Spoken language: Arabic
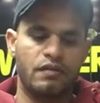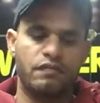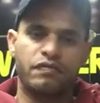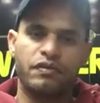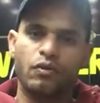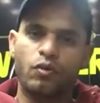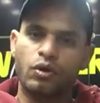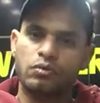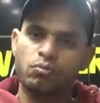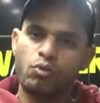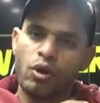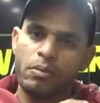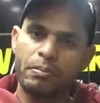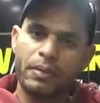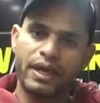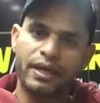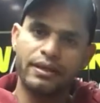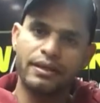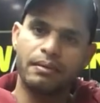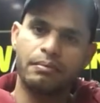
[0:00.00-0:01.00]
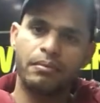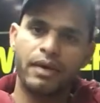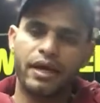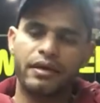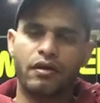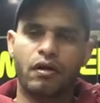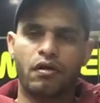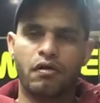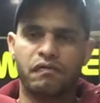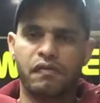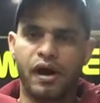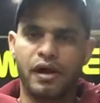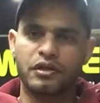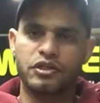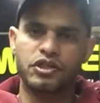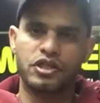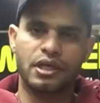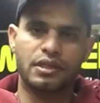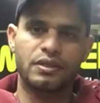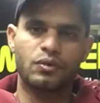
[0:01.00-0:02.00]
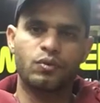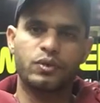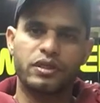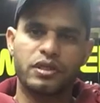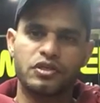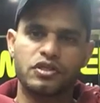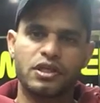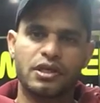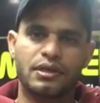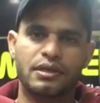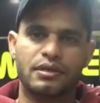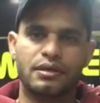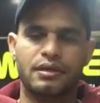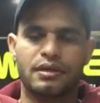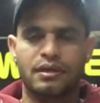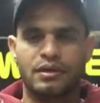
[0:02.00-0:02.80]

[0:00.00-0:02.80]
في نقط مهمه جدا بقى نعرفها عن الشد والتنشن